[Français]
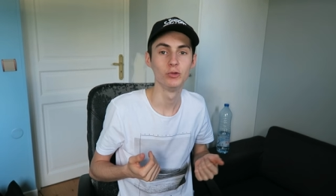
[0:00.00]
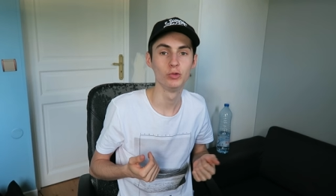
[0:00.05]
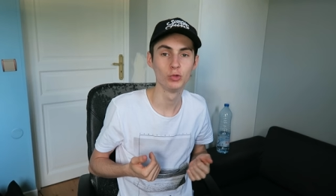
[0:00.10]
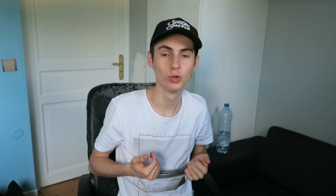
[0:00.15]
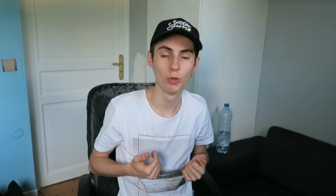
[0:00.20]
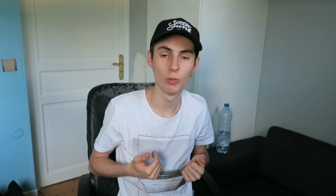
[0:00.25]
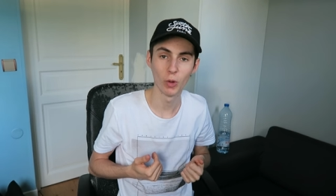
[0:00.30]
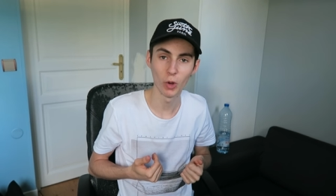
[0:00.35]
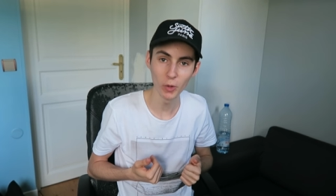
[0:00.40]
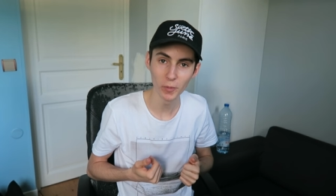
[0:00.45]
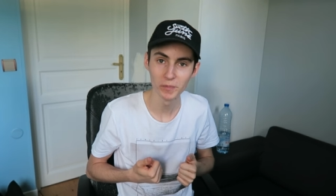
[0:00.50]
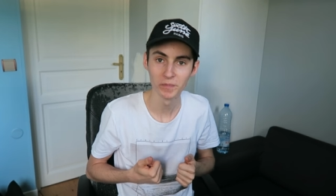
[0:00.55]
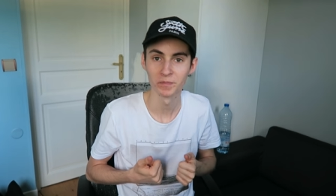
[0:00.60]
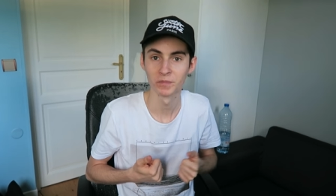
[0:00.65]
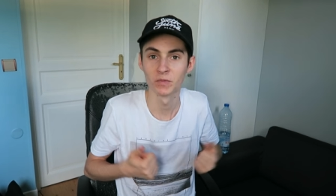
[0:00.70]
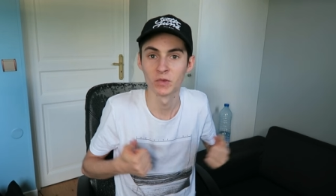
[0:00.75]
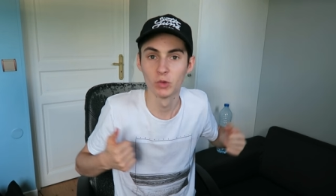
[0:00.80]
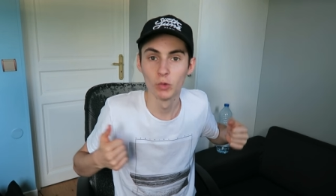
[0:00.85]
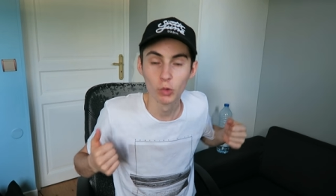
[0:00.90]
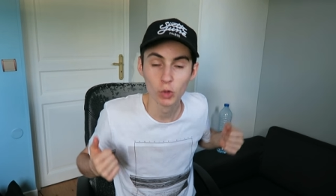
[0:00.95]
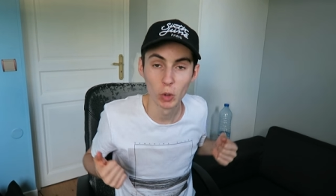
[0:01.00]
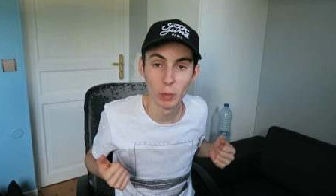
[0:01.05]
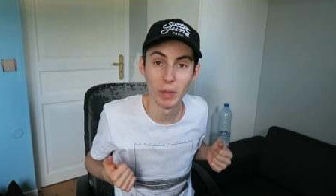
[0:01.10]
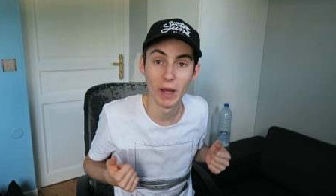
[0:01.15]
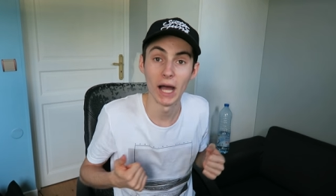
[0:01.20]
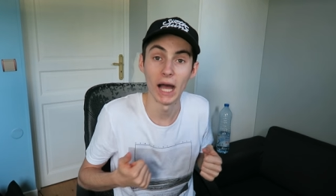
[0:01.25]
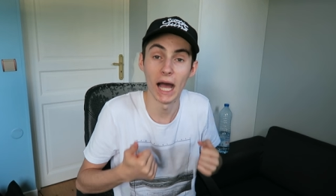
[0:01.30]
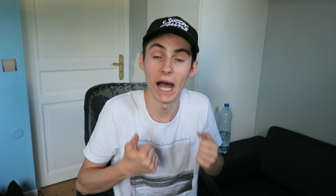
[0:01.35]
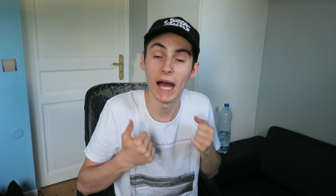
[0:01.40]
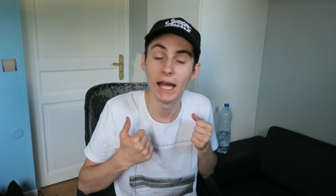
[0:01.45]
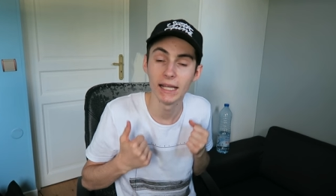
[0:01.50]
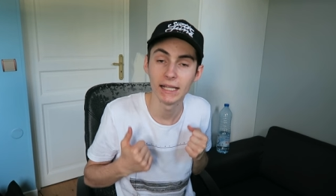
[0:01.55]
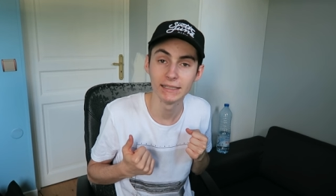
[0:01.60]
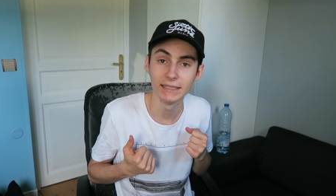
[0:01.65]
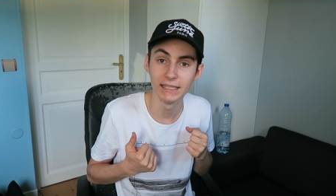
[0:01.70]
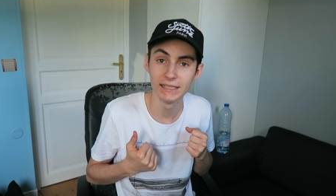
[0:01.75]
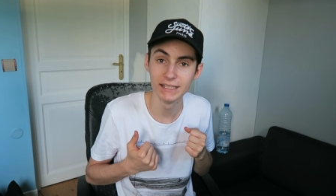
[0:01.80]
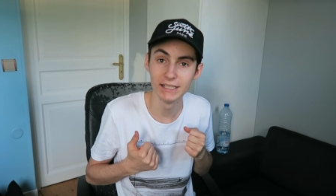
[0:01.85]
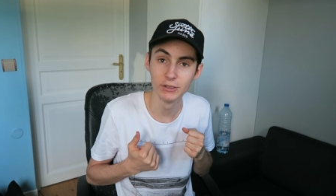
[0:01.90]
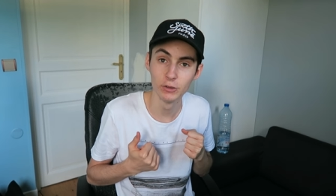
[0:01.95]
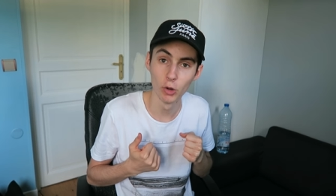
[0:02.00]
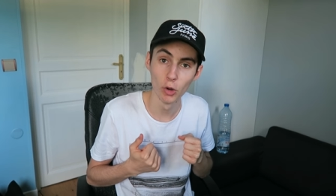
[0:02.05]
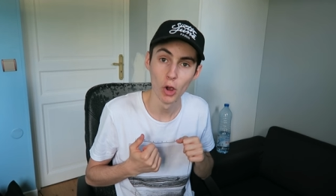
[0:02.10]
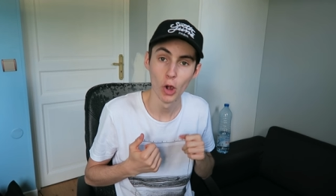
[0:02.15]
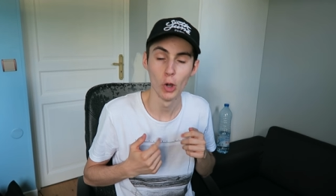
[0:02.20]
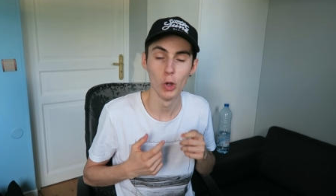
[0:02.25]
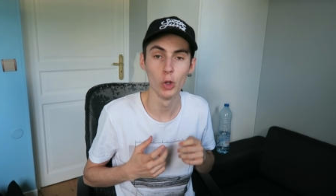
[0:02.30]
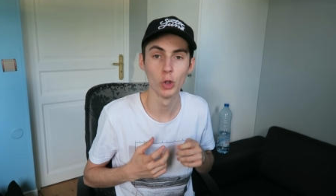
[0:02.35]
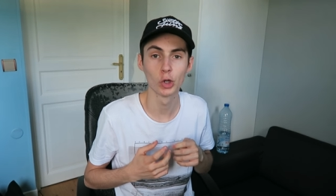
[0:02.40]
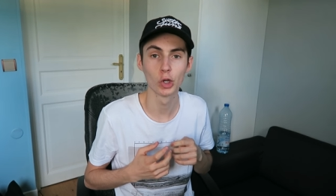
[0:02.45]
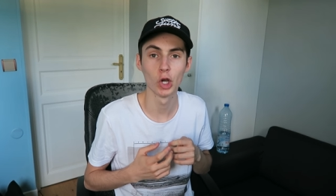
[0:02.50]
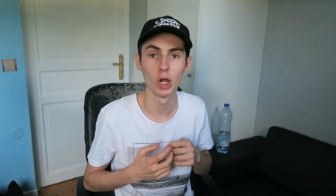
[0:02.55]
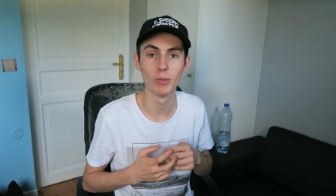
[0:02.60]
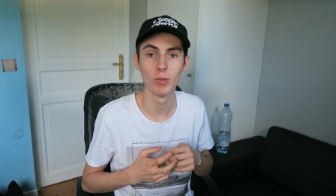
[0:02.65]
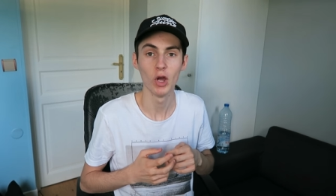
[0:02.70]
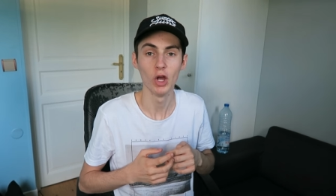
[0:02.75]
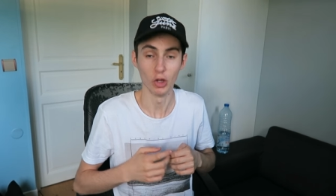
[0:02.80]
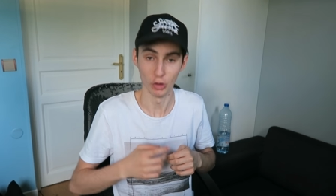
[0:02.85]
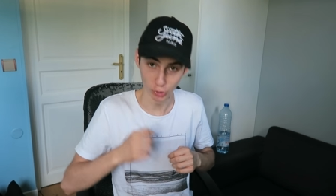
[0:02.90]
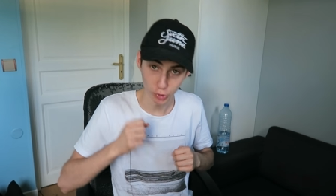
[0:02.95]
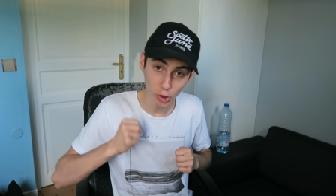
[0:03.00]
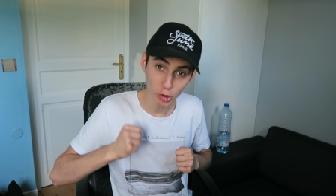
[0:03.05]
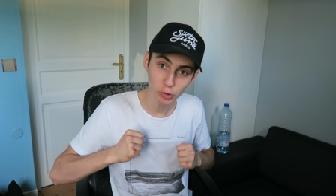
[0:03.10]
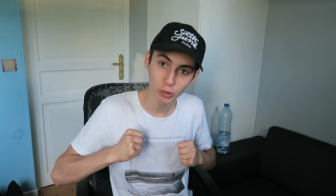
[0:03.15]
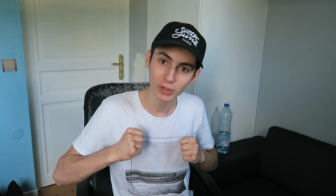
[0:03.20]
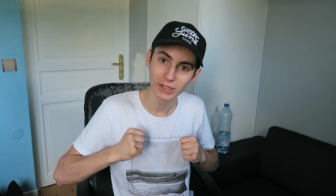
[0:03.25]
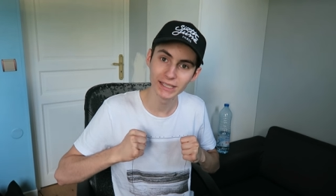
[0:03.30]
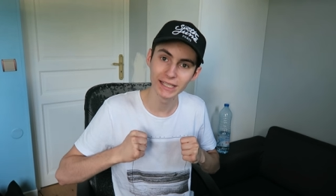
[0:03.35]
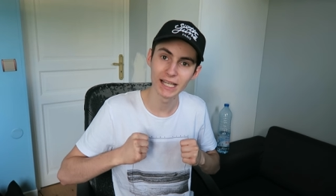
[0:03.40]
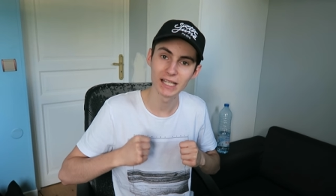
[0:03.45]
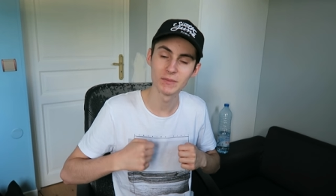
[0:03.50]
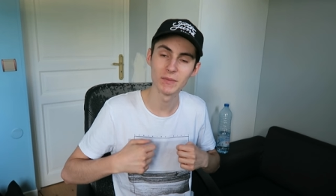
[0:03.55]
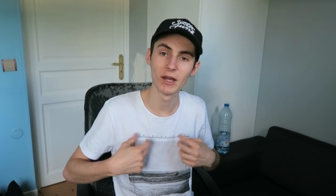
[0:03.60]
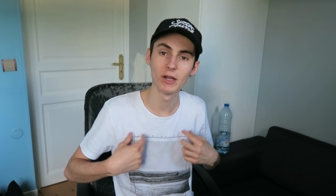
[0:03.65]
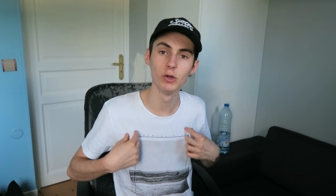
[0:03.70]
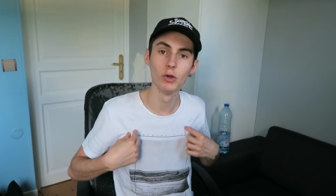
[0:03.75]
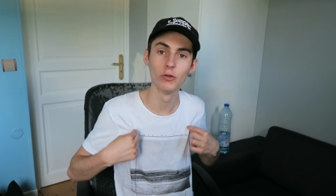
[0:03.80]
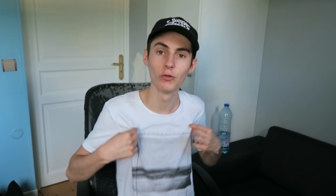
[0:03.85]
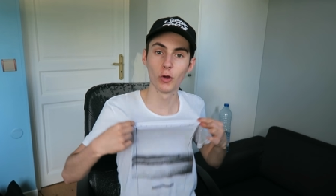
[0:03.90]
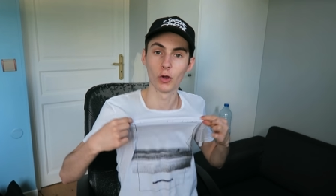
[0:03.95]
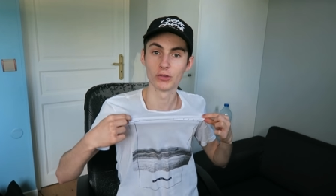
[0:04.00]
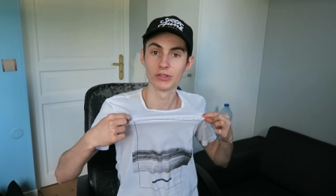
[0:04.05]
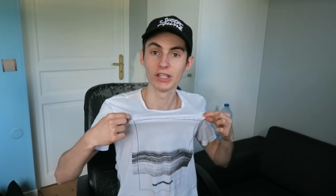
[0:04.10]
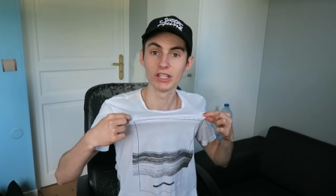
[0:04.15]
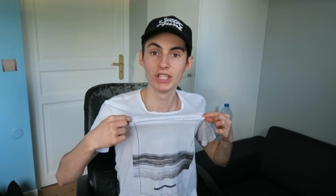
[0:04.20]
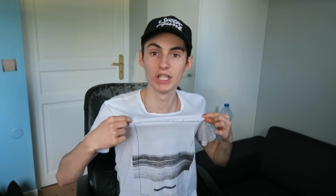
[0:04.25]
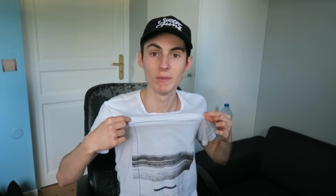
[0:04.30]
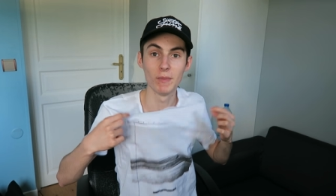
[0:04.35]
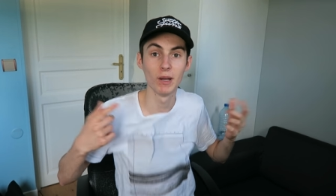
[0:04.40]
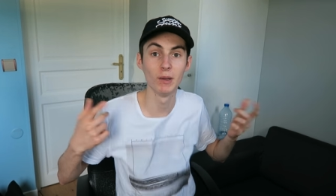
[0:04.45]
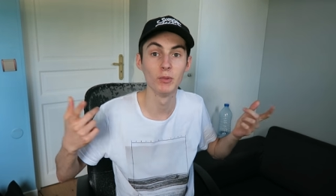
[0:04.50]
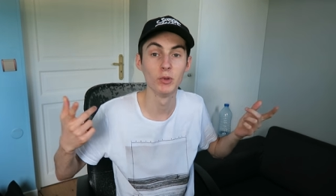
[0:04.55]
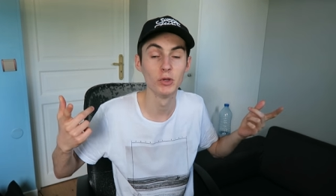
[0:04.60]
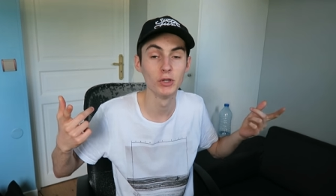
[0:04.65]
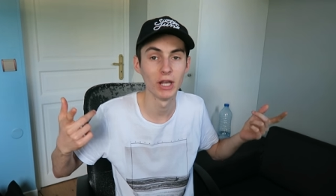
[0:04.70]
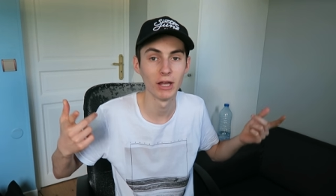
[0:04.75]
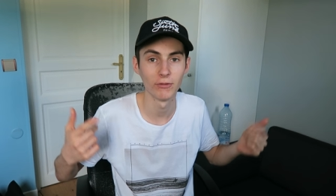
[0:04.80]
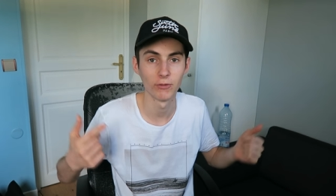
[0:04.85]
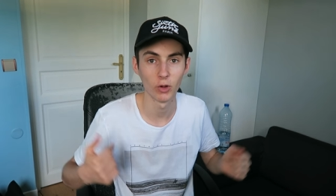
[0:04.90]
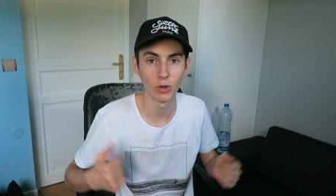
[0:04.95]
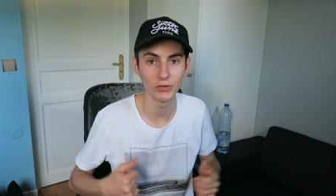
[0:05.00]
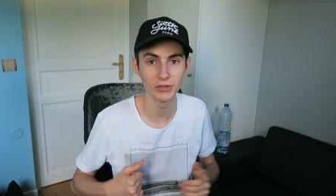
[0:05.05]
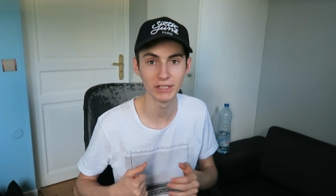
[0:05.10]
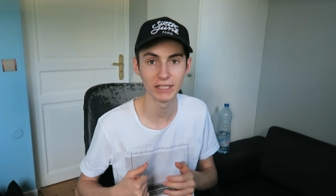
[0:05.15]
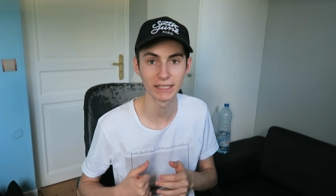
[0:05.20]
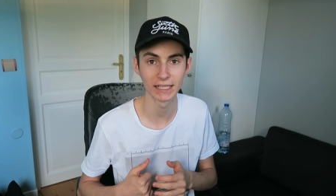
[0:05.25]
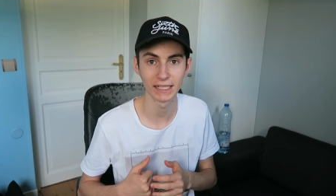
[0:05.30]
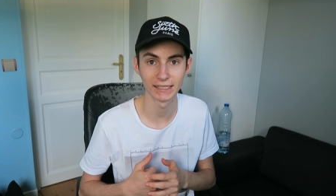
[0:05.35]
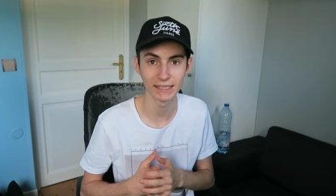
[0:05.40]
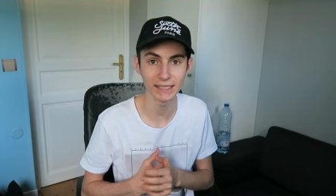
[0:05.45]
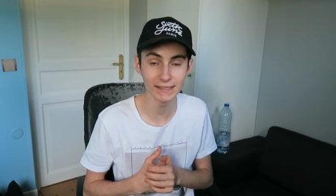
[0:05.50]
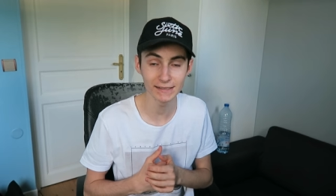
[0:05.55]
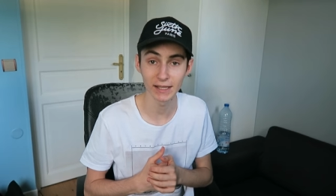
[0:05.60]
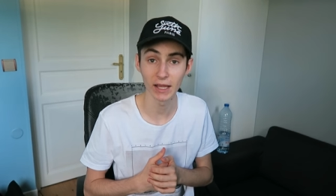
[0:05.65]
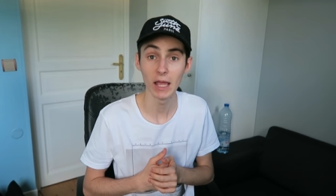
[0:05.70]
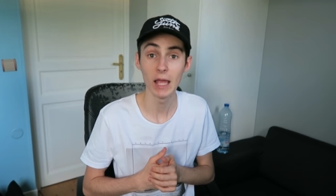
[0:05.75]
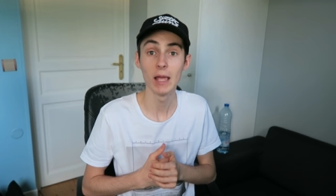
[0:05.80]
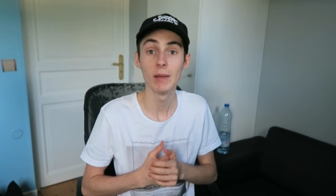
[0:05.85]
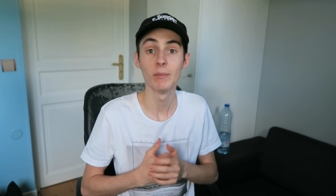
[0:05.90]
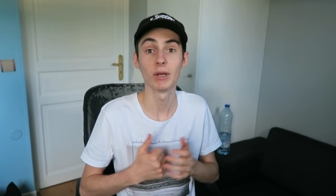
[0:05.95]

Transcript: Tu comprends Donc on part à l'Atlético, le club d'Antoine Griezmann, le français. Je n'ai pas le mot de la France, c'est très triste.